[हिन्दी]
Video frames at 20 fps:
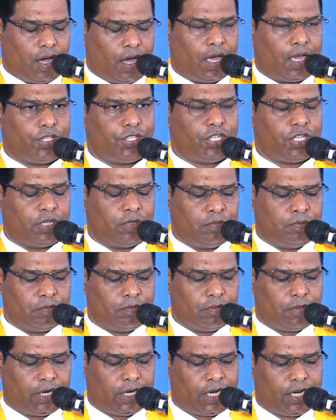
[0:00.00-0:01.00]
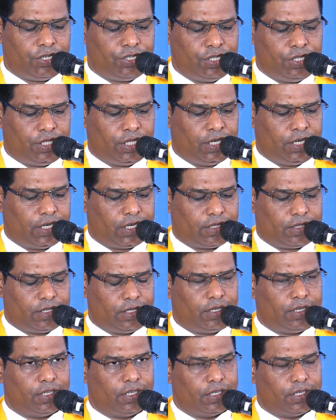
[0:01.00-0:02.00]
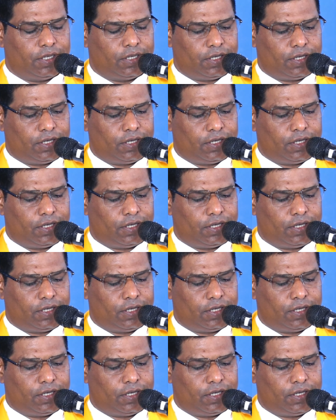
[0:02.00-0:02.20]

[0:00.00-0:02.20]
आज हम मनन चिंतन करते हैं